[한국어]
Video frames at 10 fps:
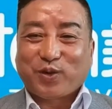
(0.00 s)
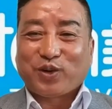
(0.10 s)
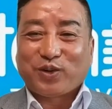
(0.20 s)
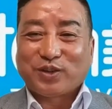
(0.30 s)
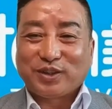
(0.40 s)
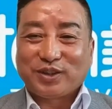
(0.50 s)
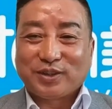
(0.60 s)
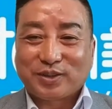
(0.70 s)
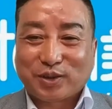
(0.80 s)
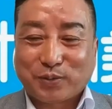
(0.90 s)

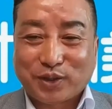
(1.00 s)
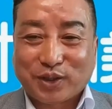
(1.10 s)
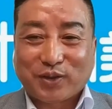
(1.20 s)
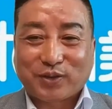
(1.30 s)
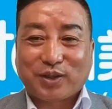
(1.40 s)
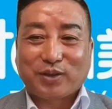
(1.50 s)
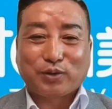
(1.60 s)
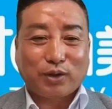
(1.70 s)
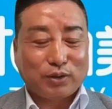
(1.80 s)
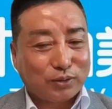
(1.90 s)
올라오더니 들어보니까
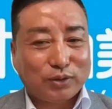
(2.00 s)
어때요?